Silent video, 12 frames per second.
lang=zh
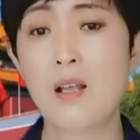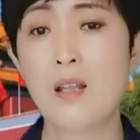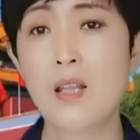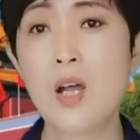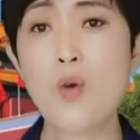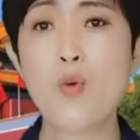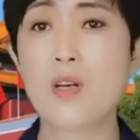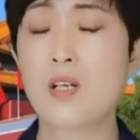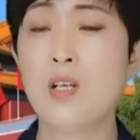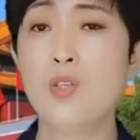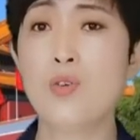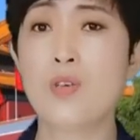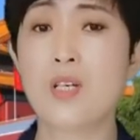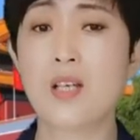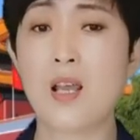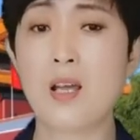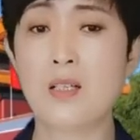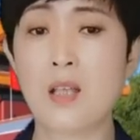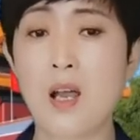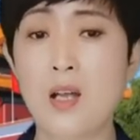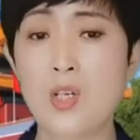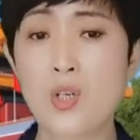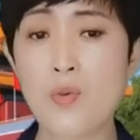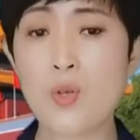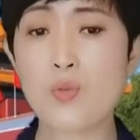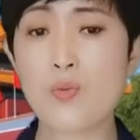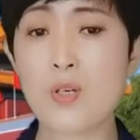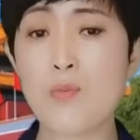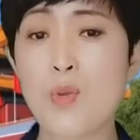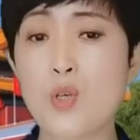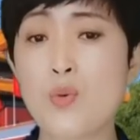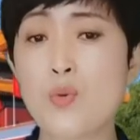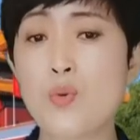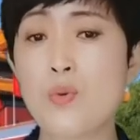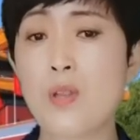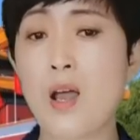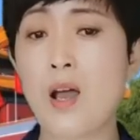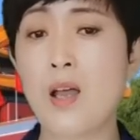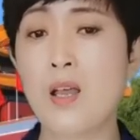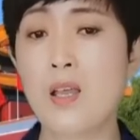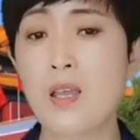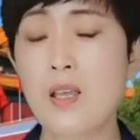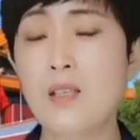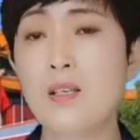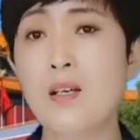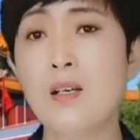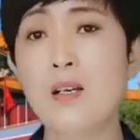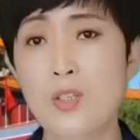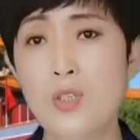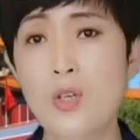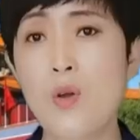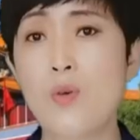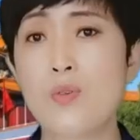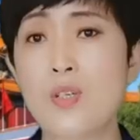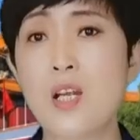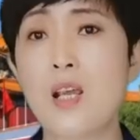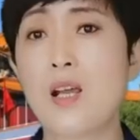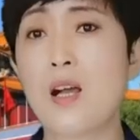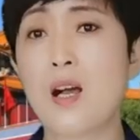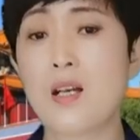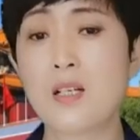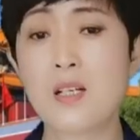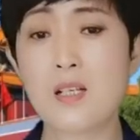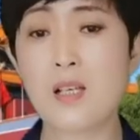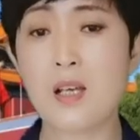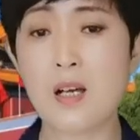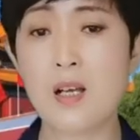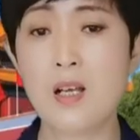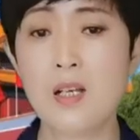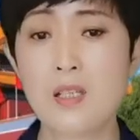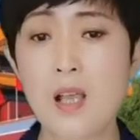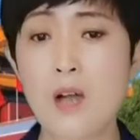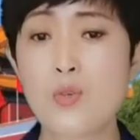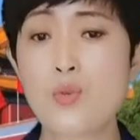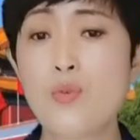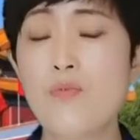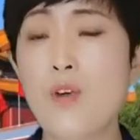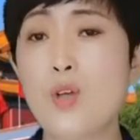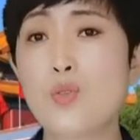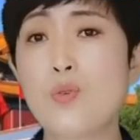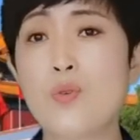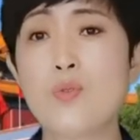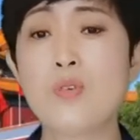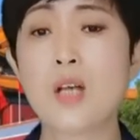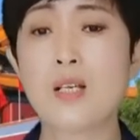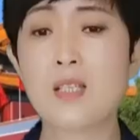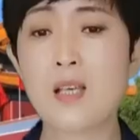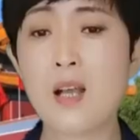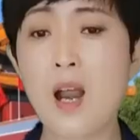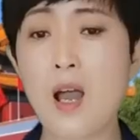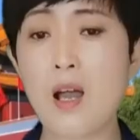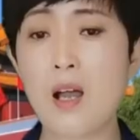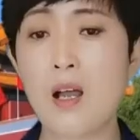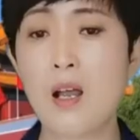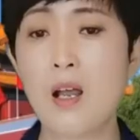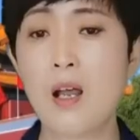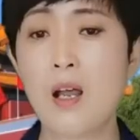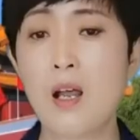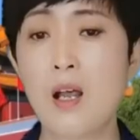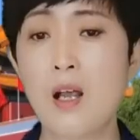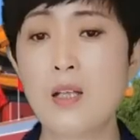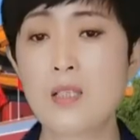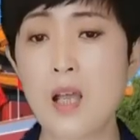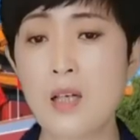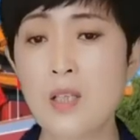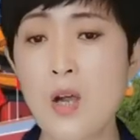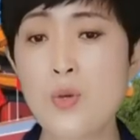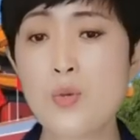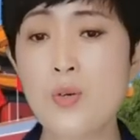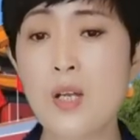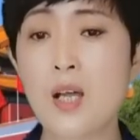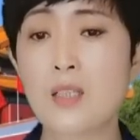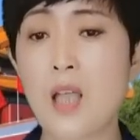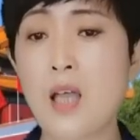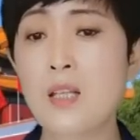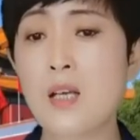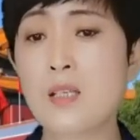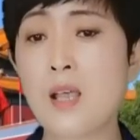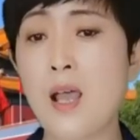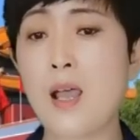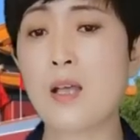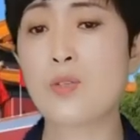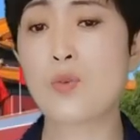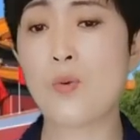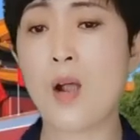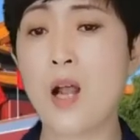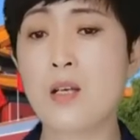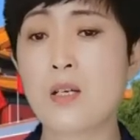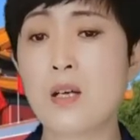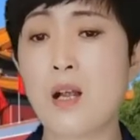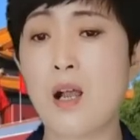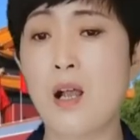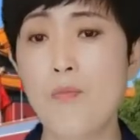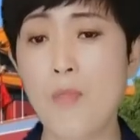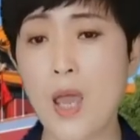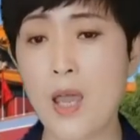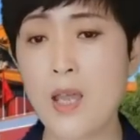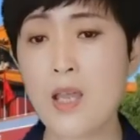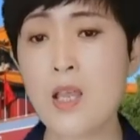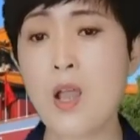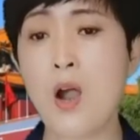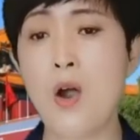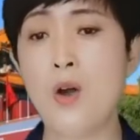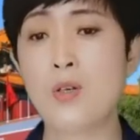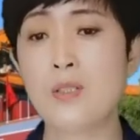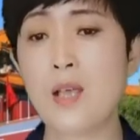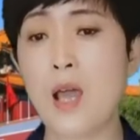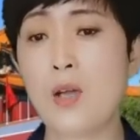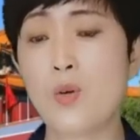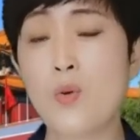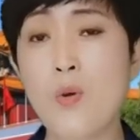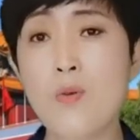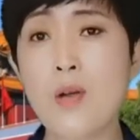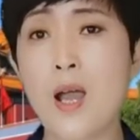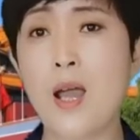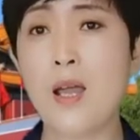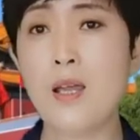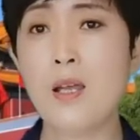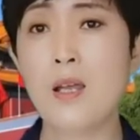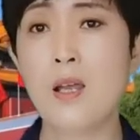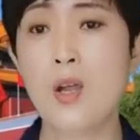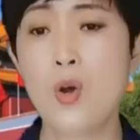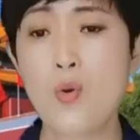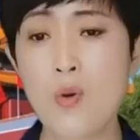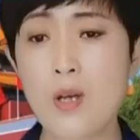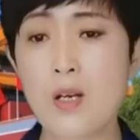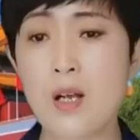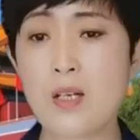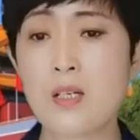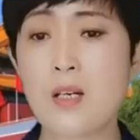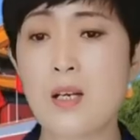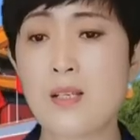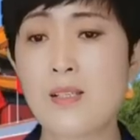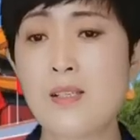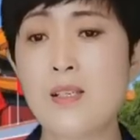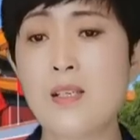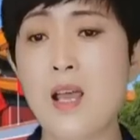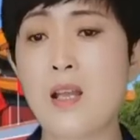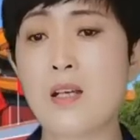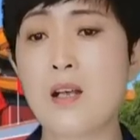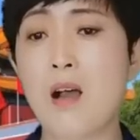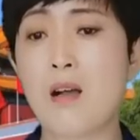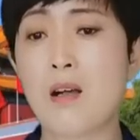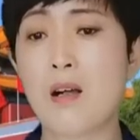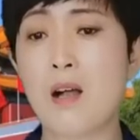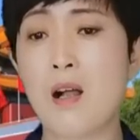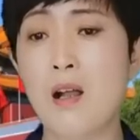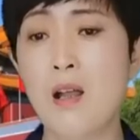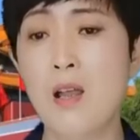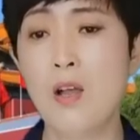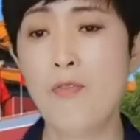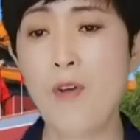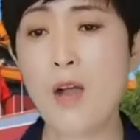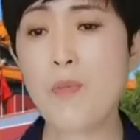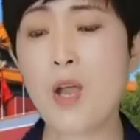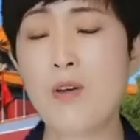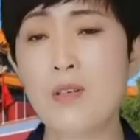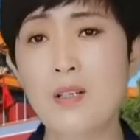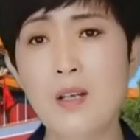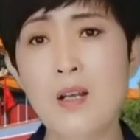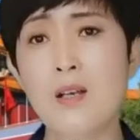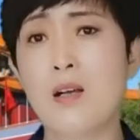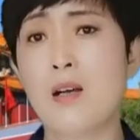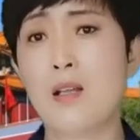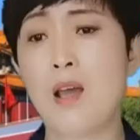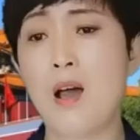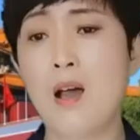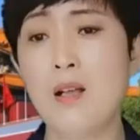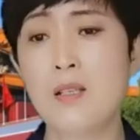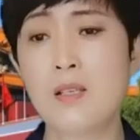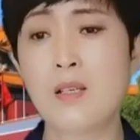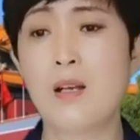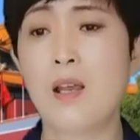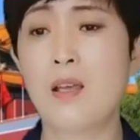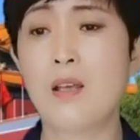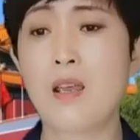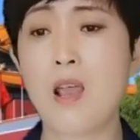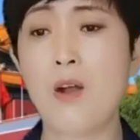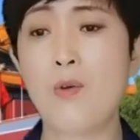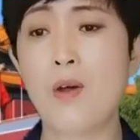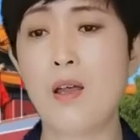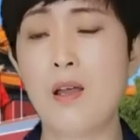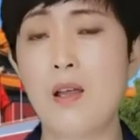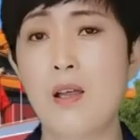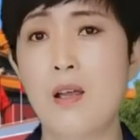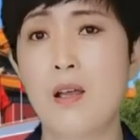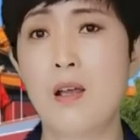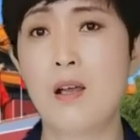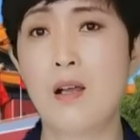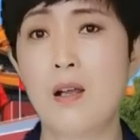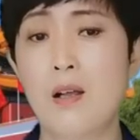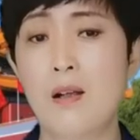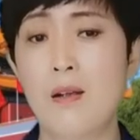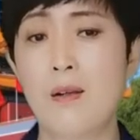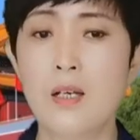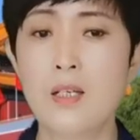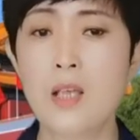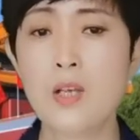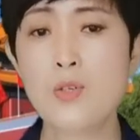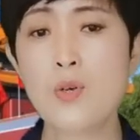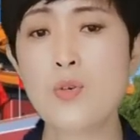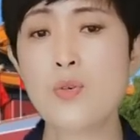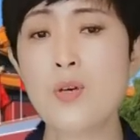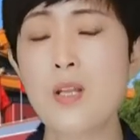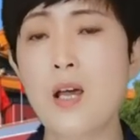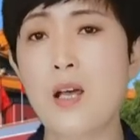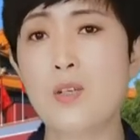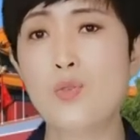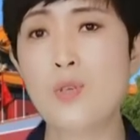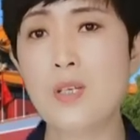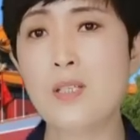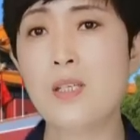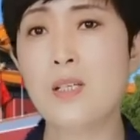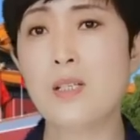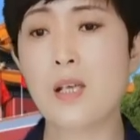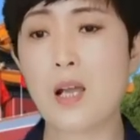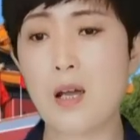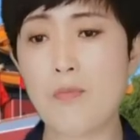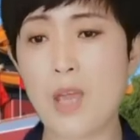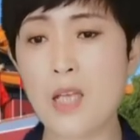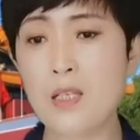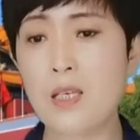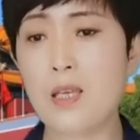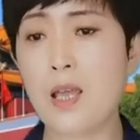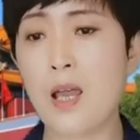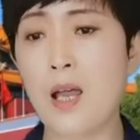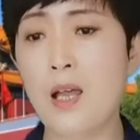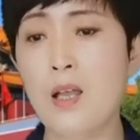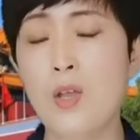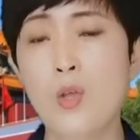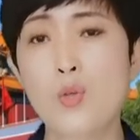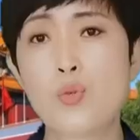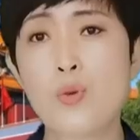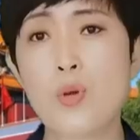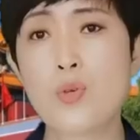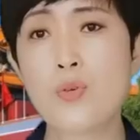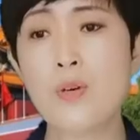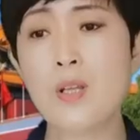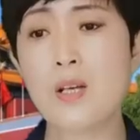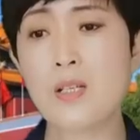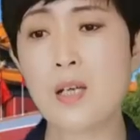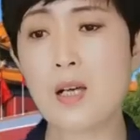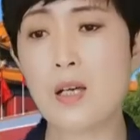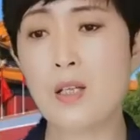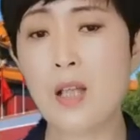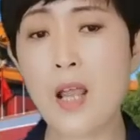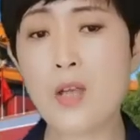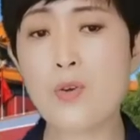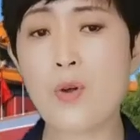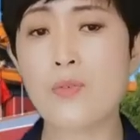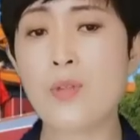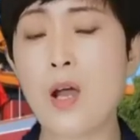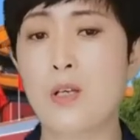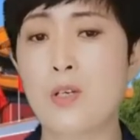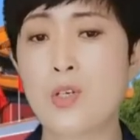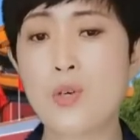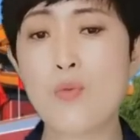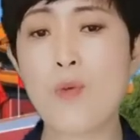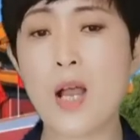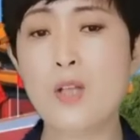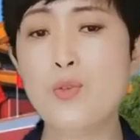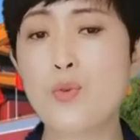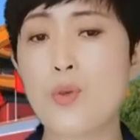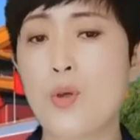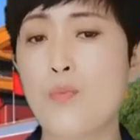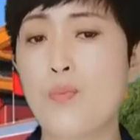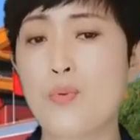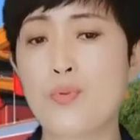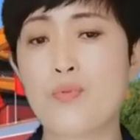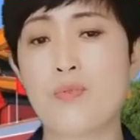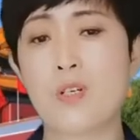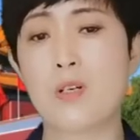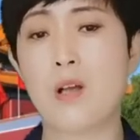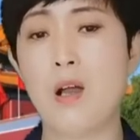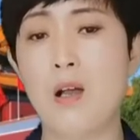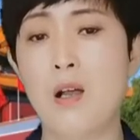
那果真就是这样的，世卫组织秘书处呢？已经就这个事情向中方作出澄清了，强调说呢，谭德赛总干事没有在公开或者是私下的场合发表任何的此类的言论。也就是说呢，最近这个媒体所说的这个内容呢是完全不属实的。